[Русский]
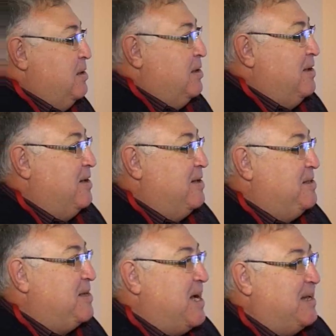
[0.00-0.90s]
Э,
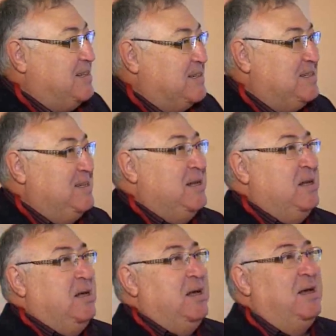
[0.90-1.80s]
диагноз
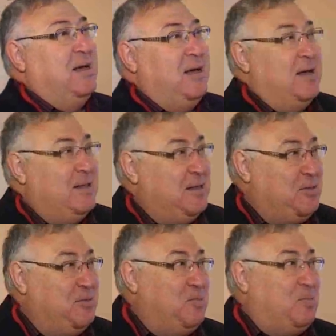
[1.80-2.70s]
э,
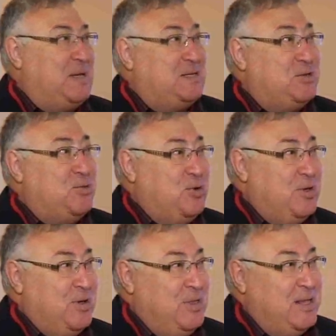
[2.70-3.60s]
ну,
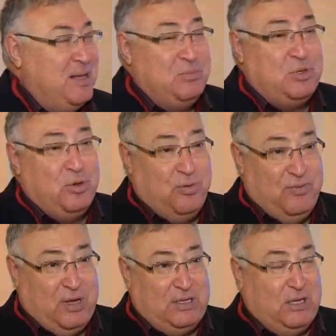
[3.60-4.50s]
простой, он одним словом
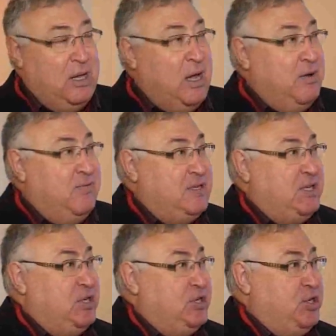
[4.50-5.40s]
выражает,
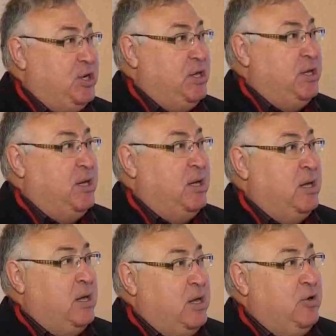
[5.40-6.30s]
восхищение
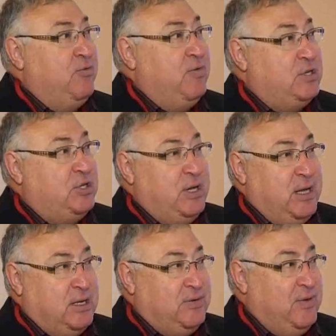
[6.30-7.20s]
и
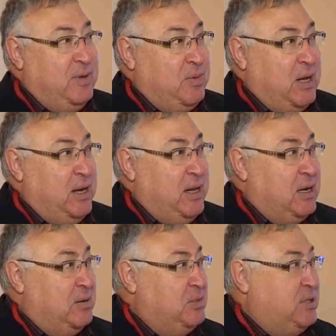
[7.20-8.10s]
уважение к своим коллегам.